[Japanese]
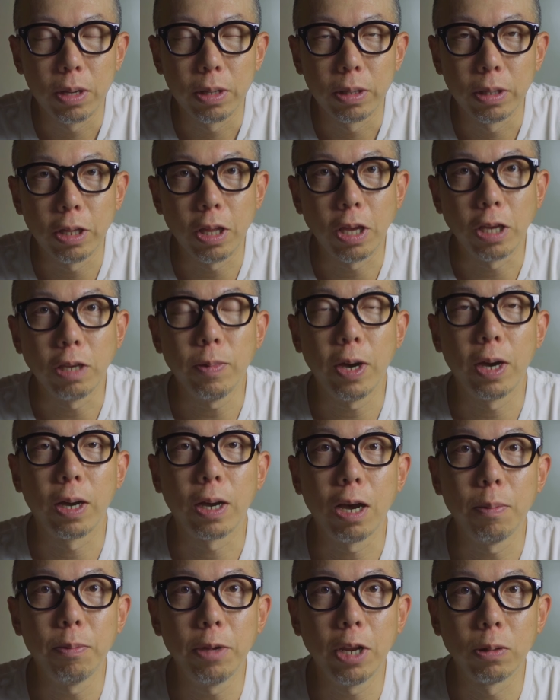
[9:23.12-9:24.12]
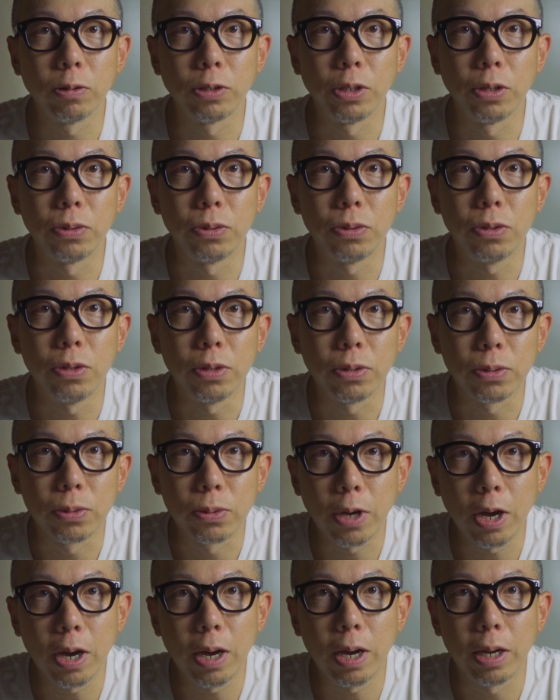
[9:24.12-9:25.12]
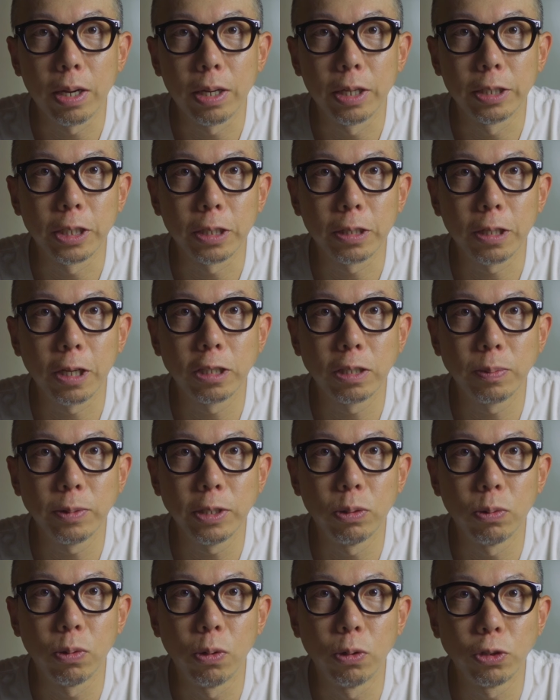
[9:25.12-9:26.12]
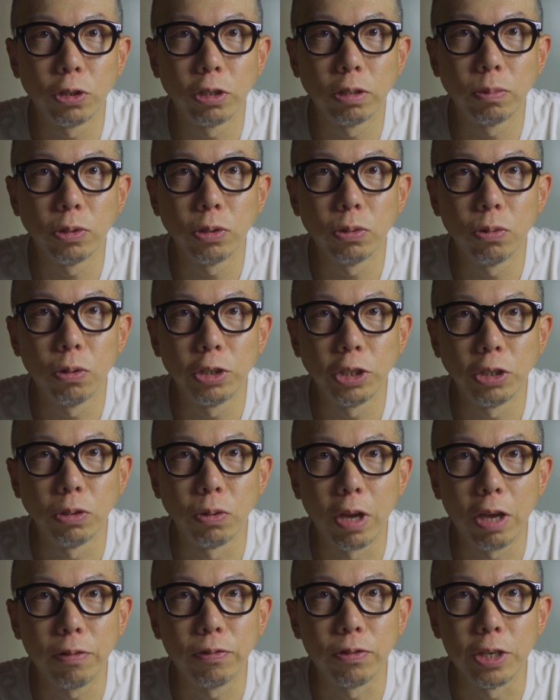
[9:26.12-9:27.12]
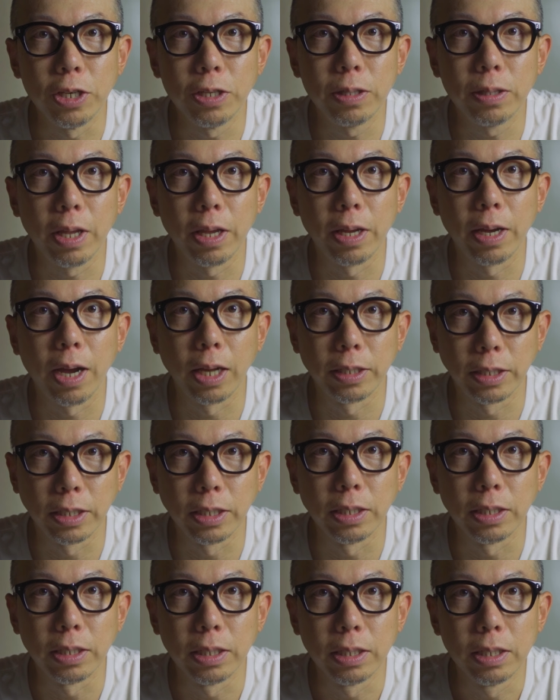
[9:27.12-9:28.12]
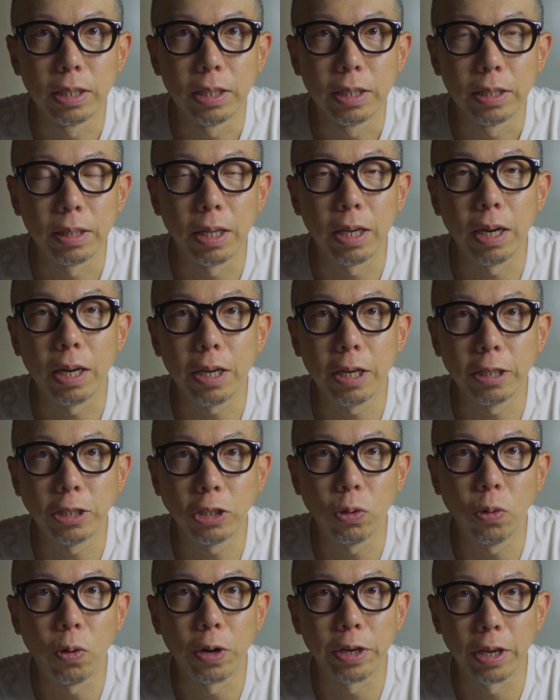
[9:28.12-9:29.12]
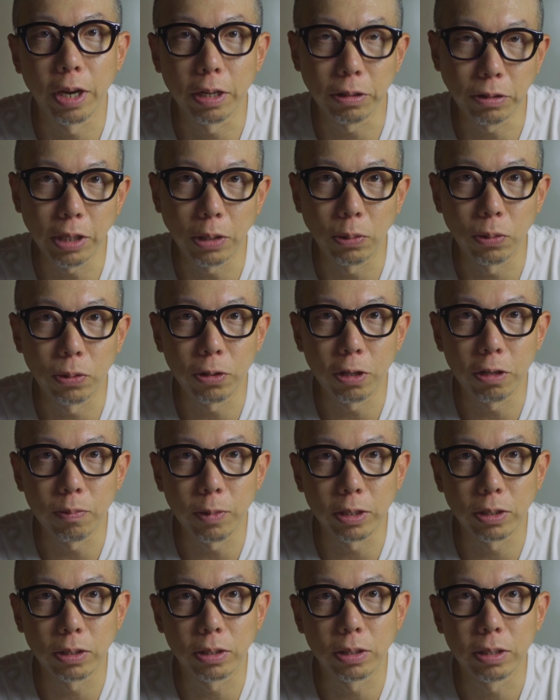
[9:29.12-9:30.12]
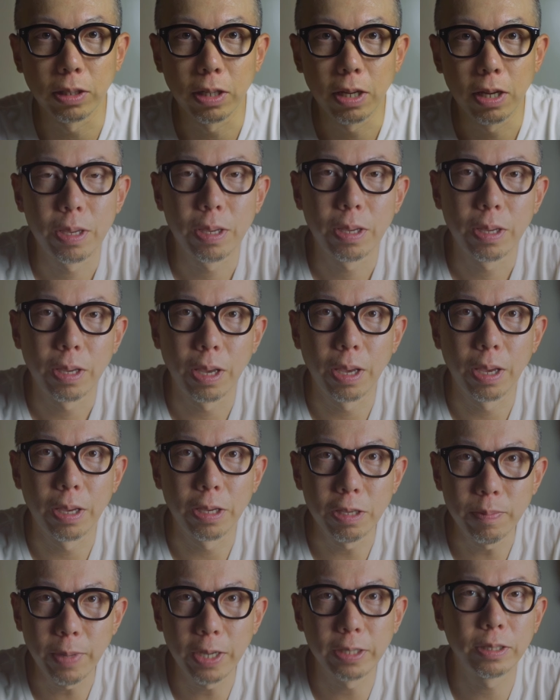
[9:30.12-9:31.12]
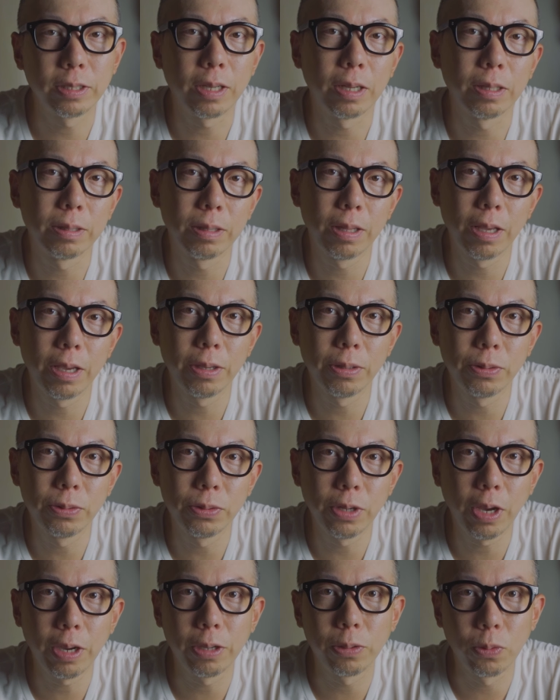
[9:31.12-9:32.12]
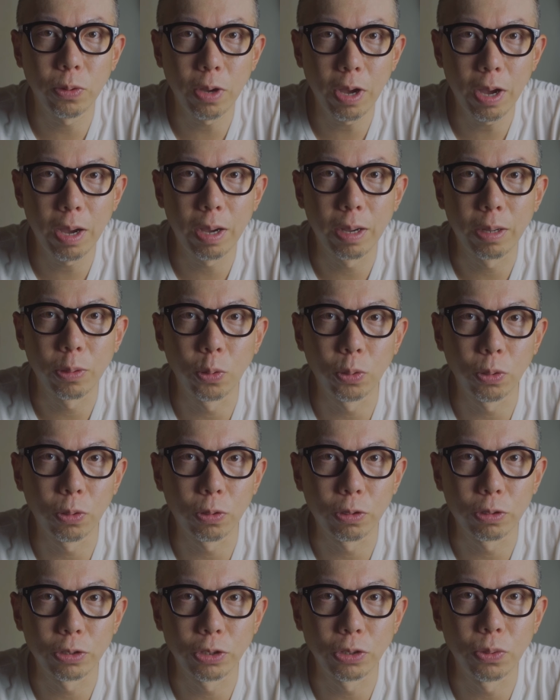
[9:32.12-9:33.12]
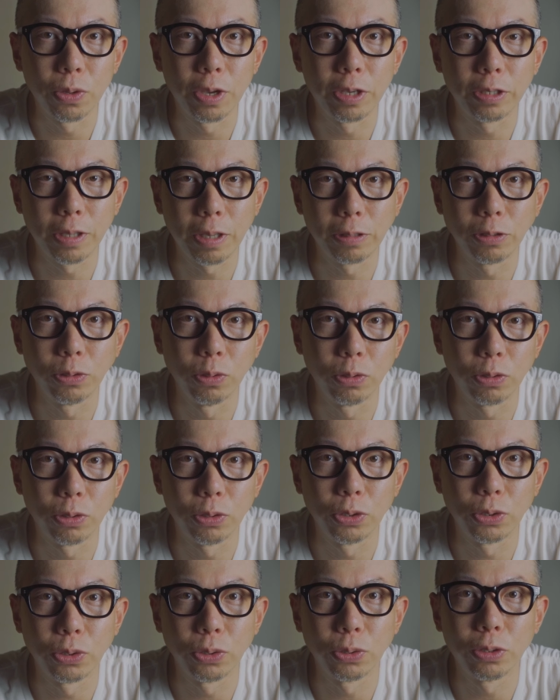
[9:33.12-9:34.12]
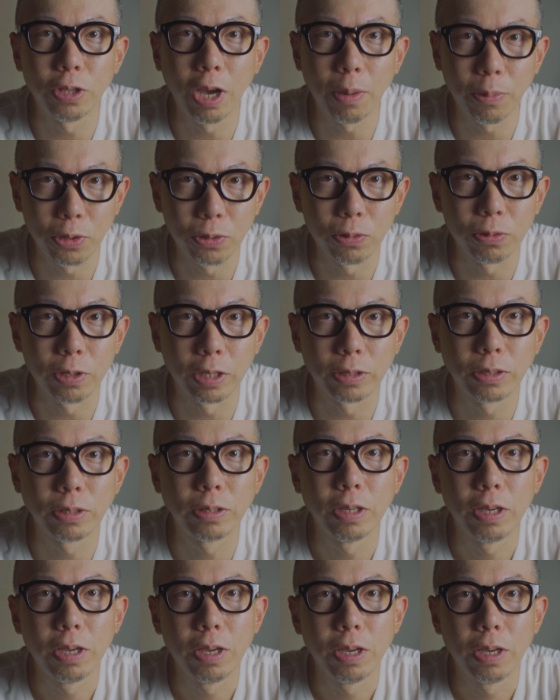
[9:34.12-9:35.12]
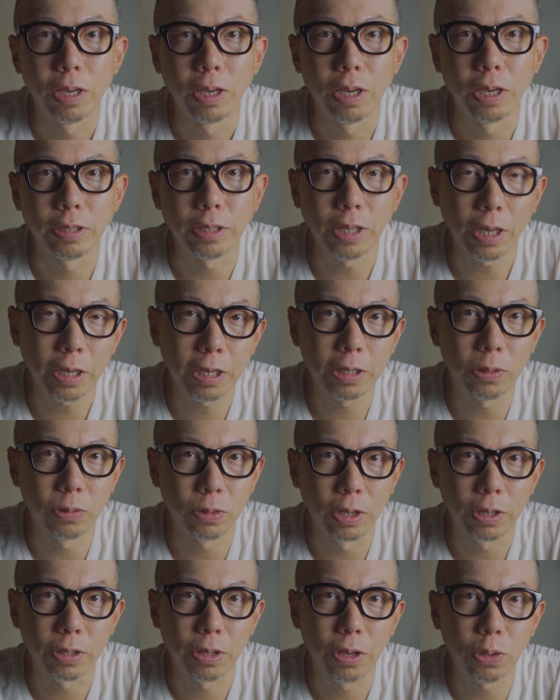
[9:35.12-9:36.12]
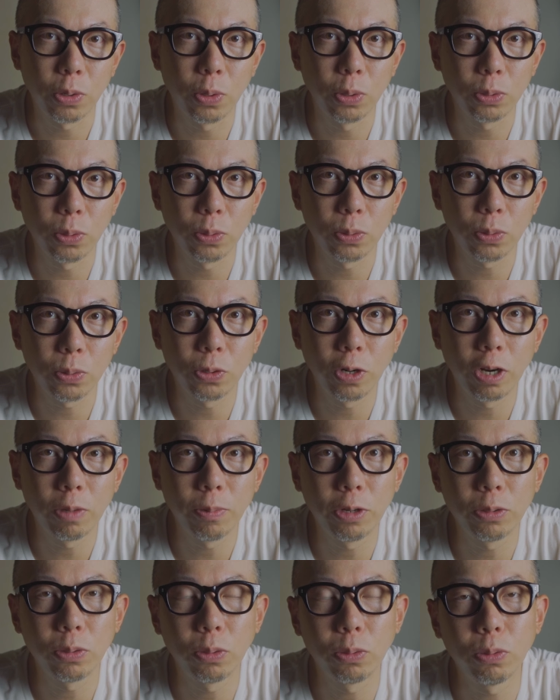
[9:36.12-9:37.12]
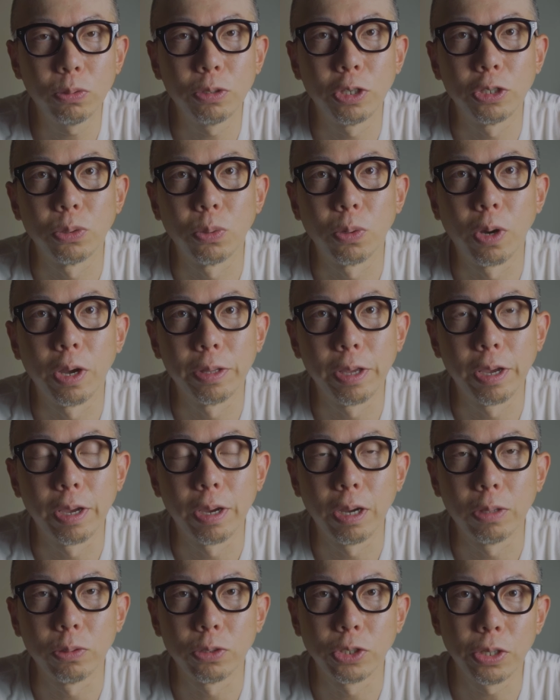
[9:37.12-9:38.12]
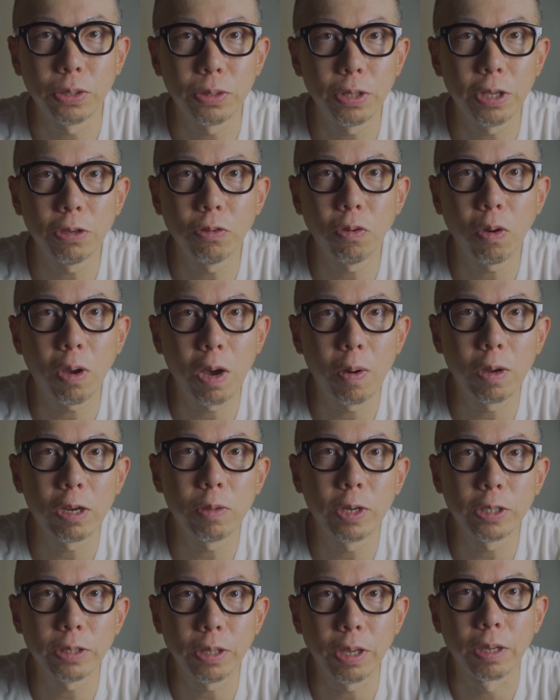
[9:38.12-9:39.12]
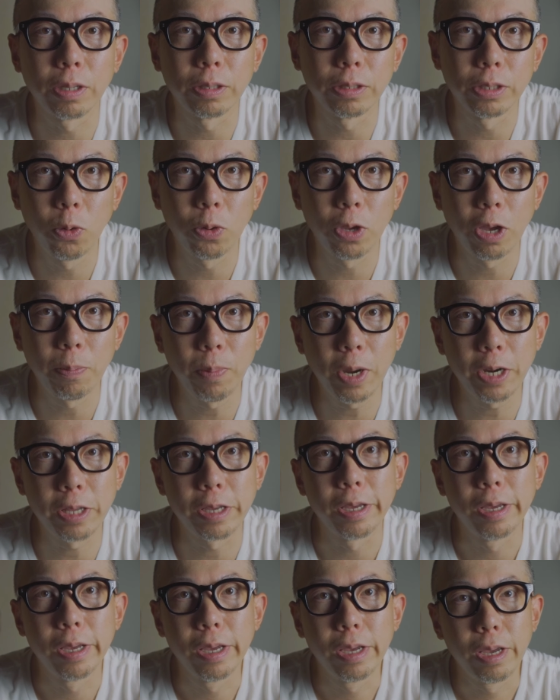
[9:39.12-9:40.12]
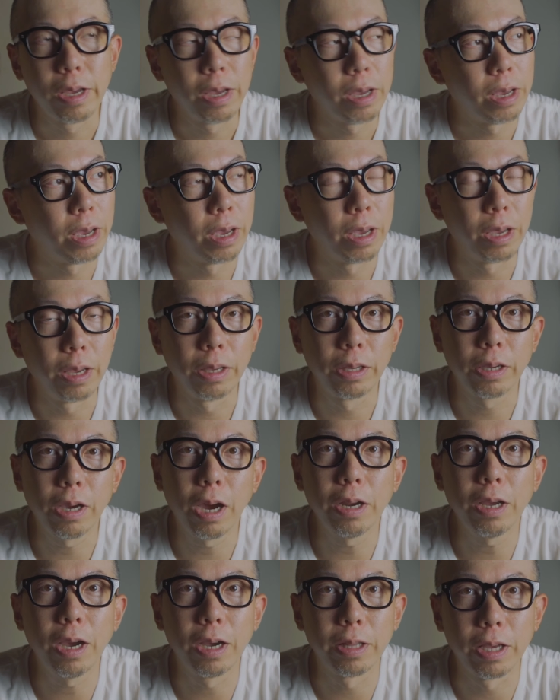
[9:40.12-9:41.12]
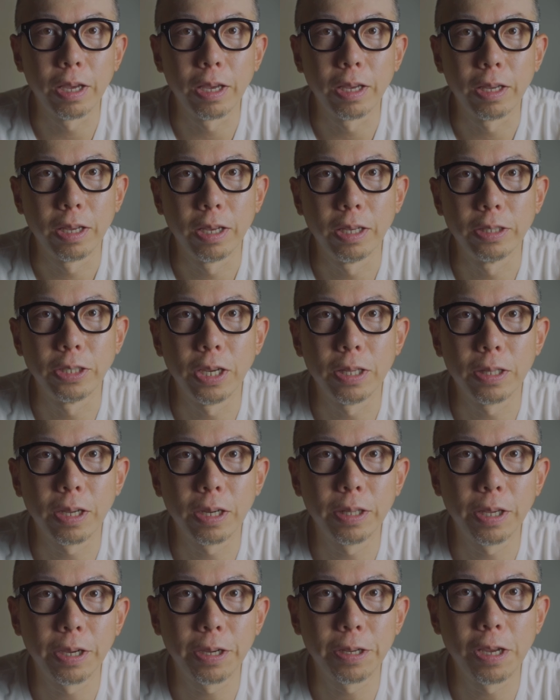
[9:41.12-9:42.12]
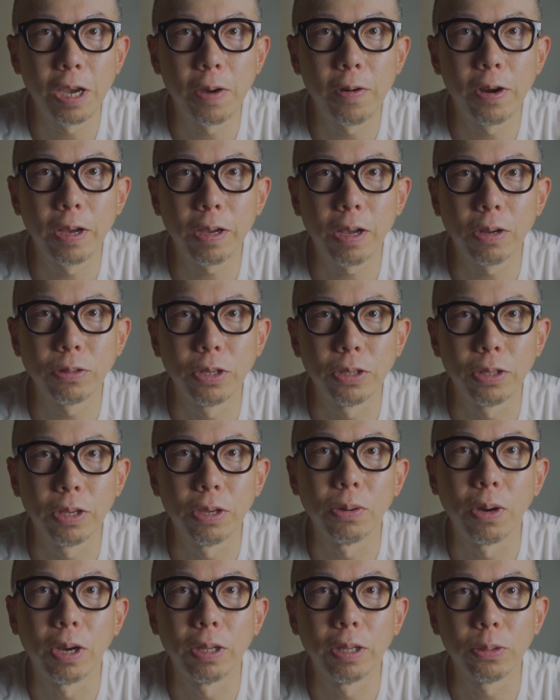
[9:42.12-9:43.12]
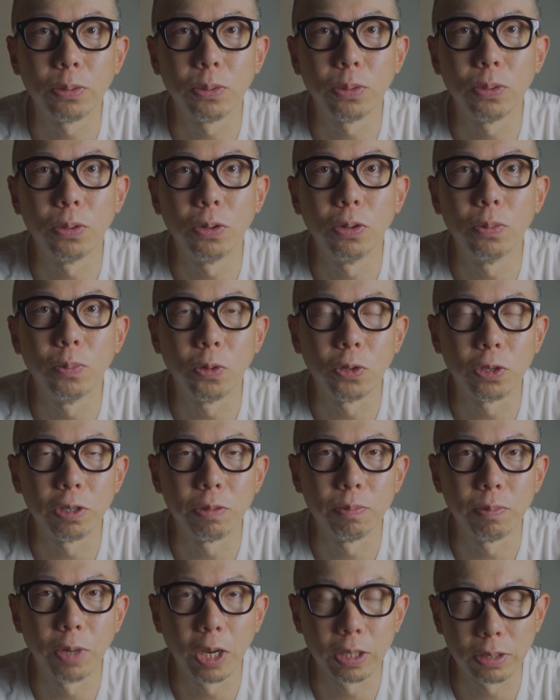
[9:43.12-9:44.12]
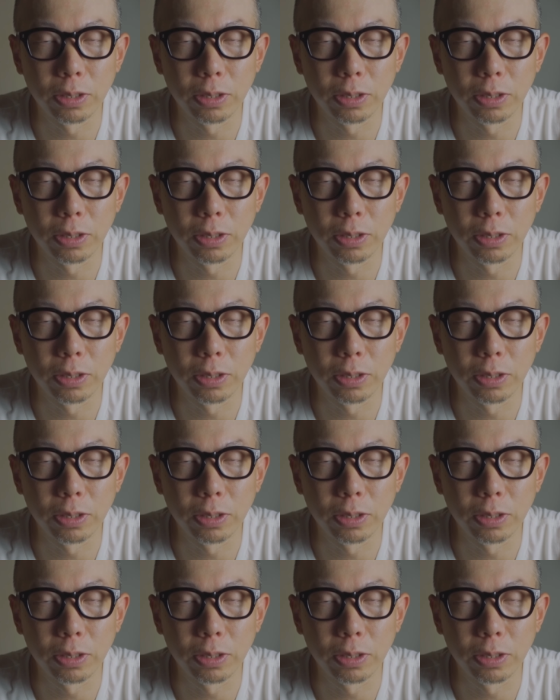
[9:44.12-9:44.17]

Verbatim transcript: でね、今カメラのセッティングがシャッタースピード50分の1の F1.8 で ISO が100で撮っています。今使っているライトが Godox の SL60W です。さっきのね、蛍光灯と比べるとどうでしょうかね。あの、セッティングは変わりません。もうやっぱり、え光がね、全体的に柔らかく出ているかなと思いま